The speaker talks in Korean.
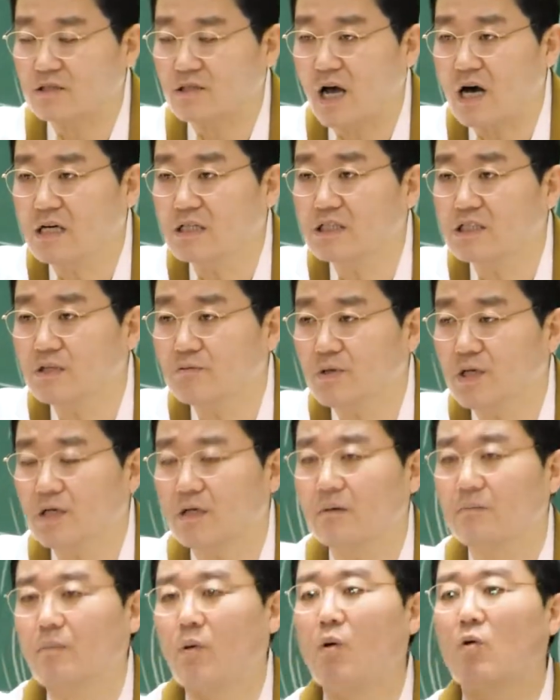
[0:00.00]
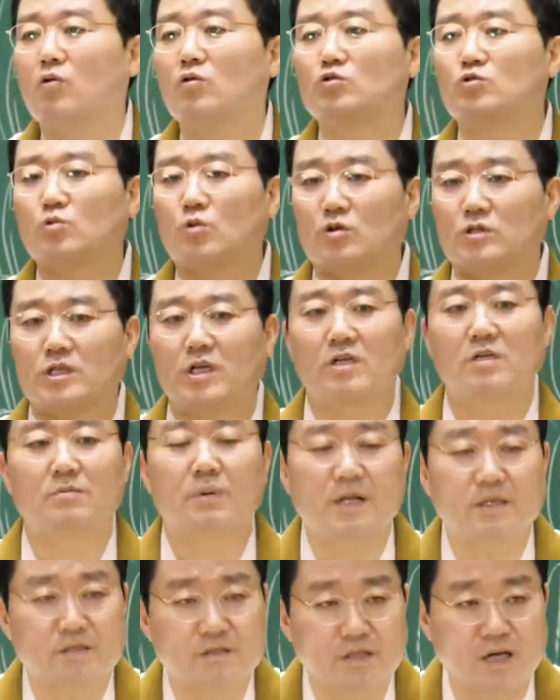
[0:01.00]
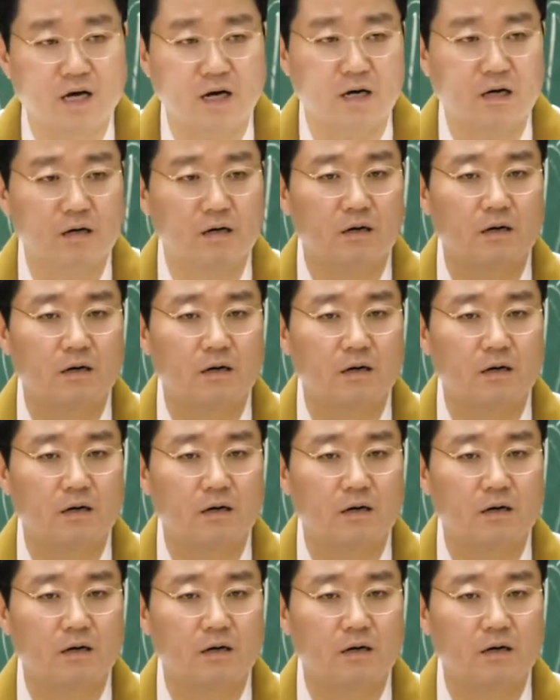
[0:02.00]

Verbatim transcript: 사은님이 복을 주고 죄를 받는다.